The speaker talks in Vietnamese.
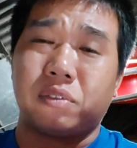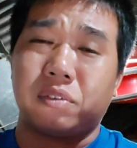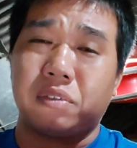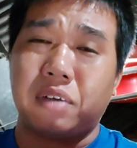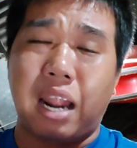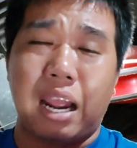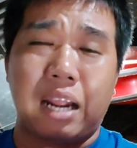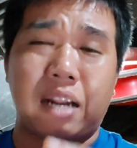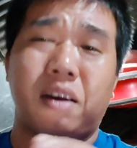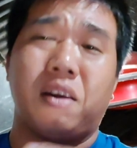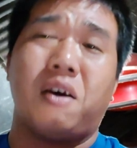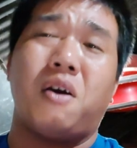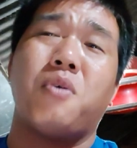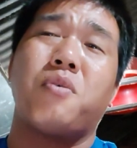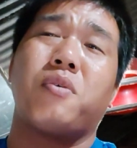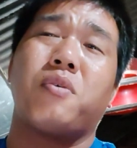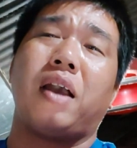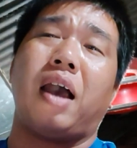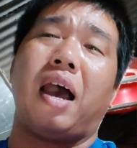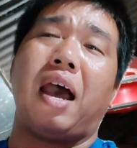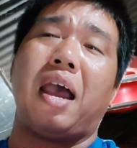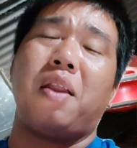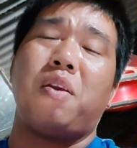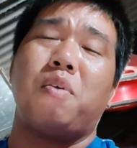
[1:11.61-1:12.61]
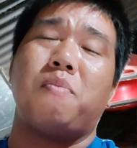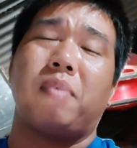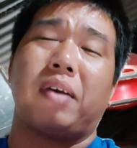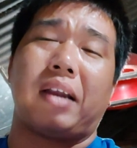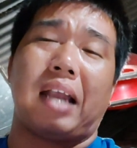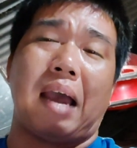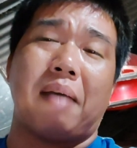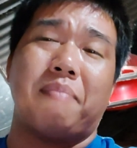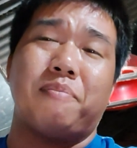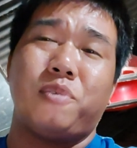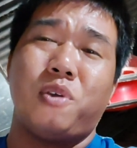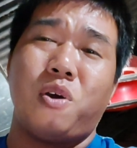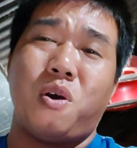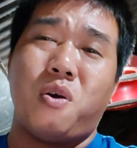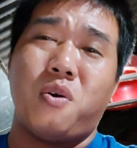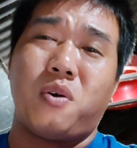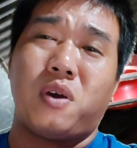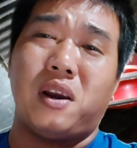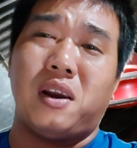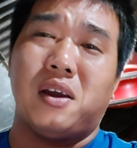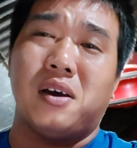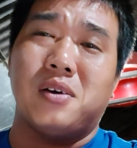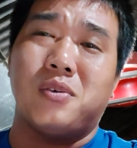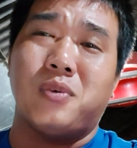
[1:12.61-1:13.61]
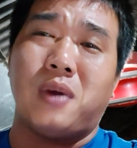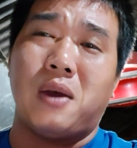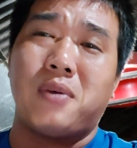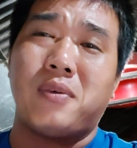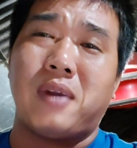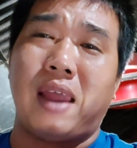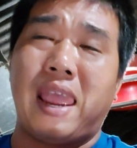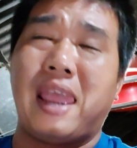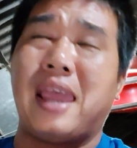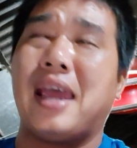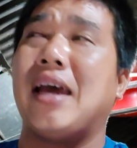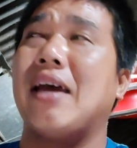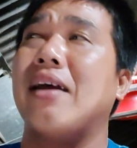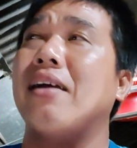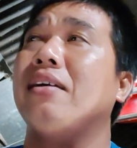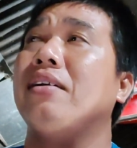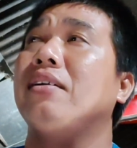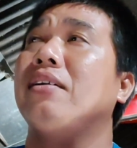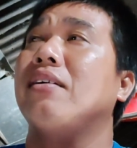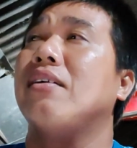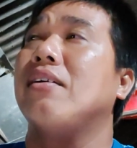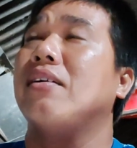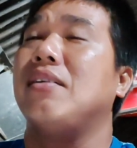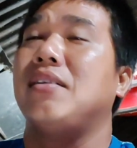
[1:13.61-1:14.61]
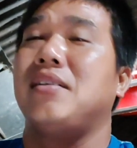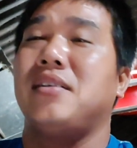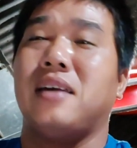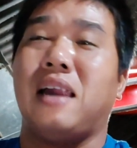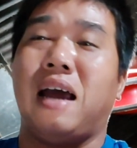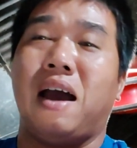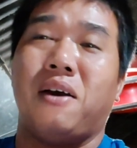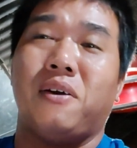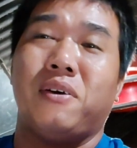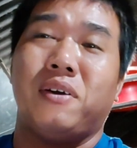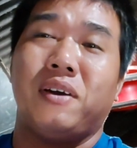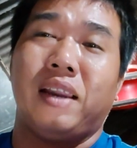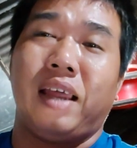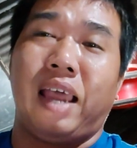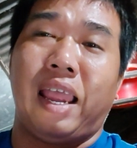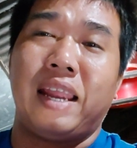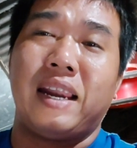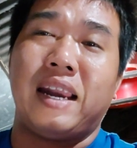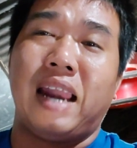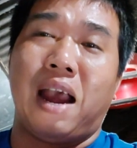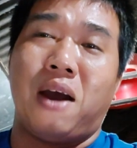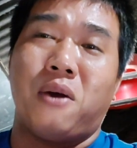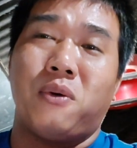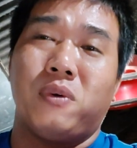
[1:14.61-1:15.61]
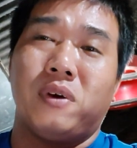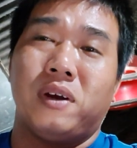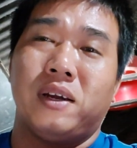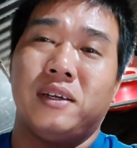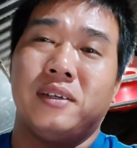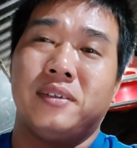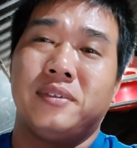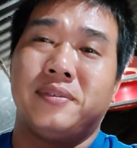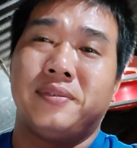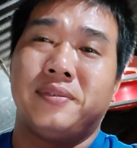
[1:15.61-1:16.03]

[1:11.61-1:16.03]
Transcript: rất là ok luôn mà cầm vô cái lường quẹo ne rồi là thấy rầu rồi